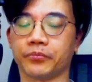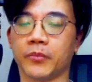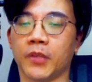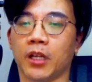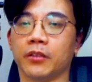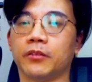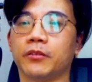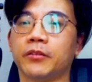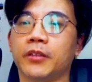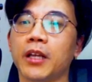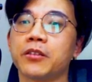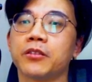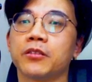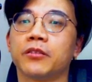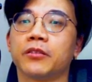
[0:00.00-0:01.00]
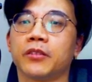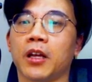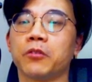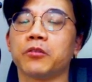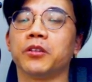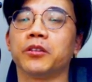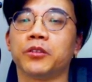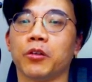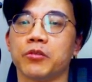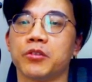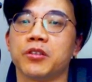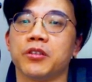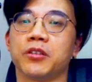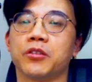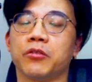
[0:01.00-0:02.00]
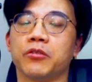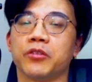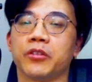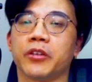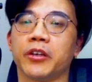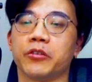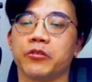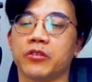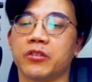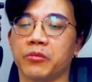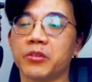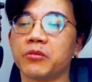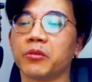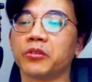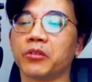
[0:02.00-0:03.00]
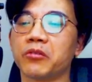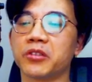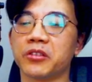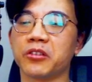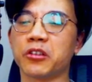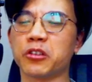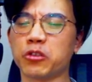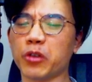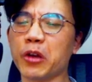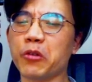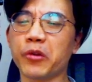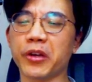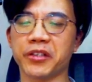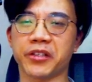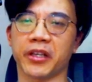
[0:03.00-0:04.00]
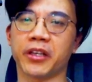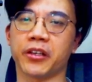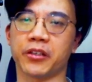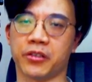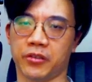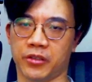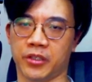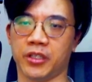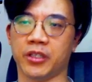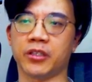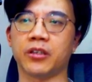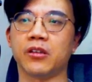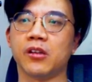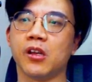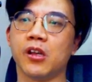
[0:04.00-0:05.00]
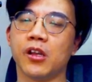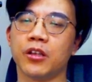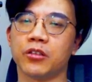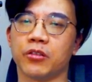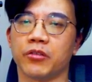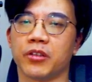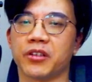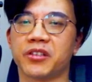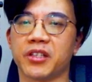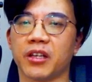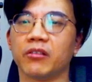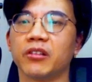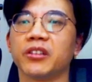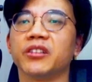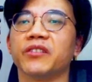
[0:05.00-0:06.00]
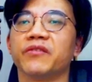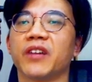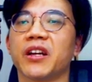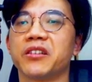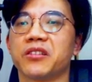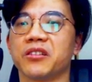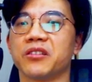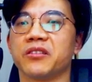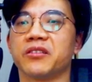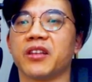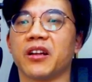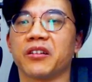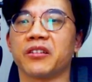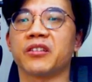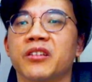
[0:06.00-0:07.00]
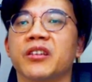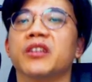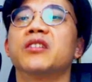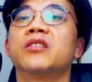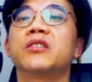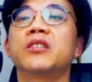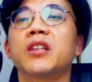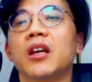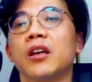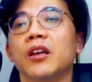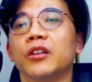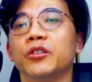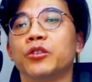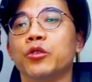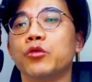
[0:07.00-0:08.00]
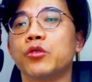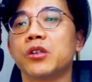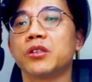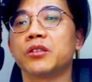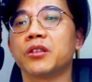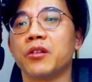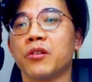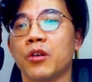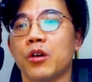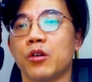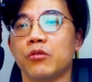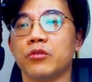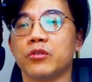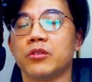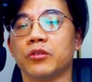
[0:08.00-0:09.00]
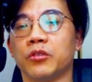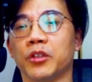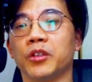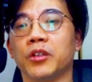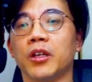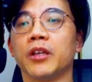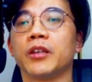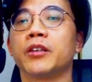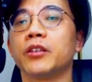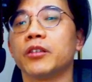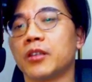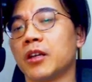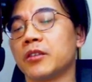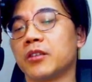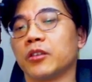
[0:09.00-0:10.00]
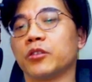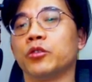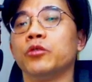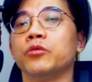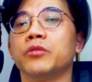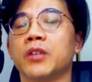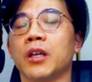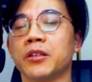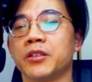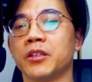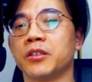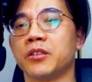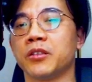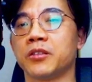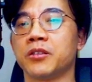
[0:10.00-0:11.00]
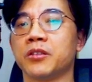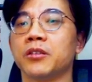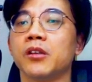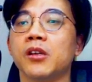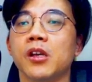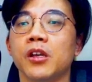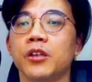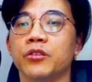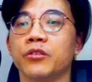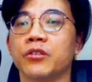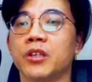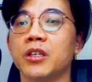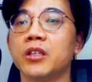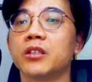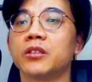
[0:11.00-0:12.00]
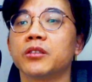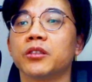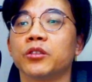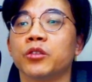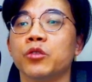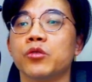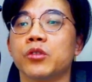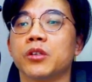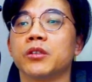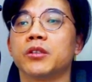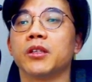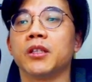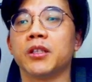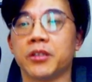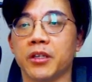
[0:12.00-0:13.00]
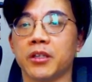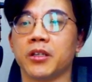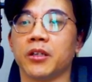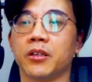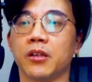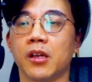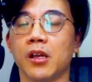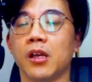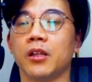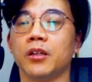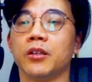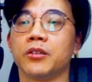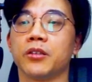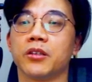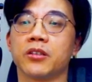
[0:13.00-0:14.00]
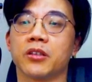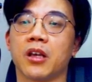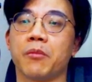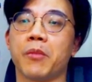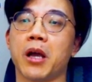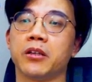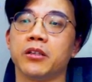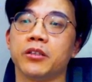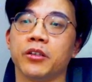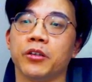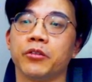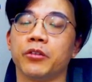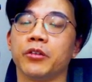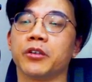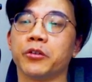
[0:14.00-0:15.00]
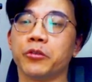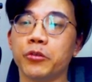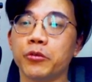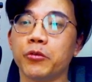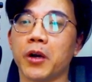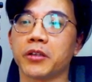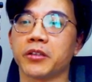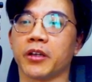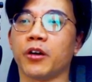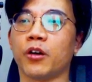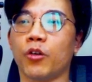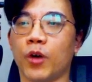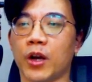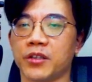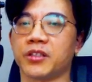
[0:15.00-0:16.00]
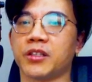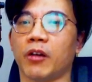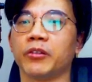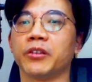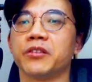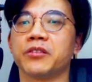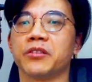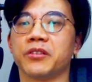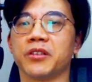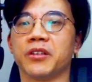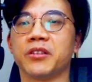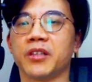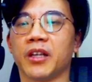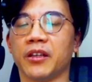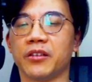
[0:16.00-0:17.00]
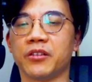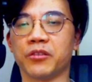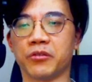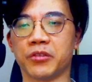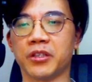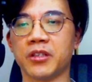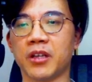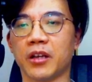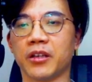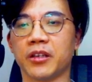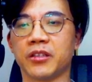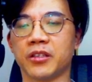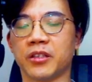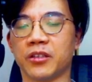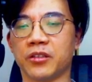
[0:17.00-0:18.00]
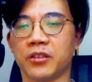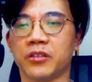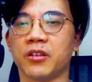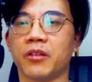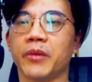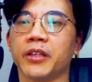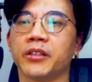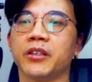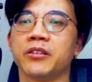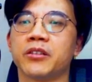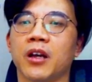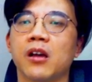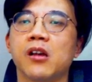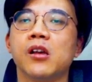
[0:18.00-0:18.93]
那但是它用成动词的时候，你就可以说什么什么东西是专为谁给设计的？So they're selling devices that aregeared toward those。对，gear 常讲 to 当介系词，所以 geared toward 那些人，那些人是干嘛呢？拥有一个欲望，想要花少一点时间在手机上以及社交媒体上。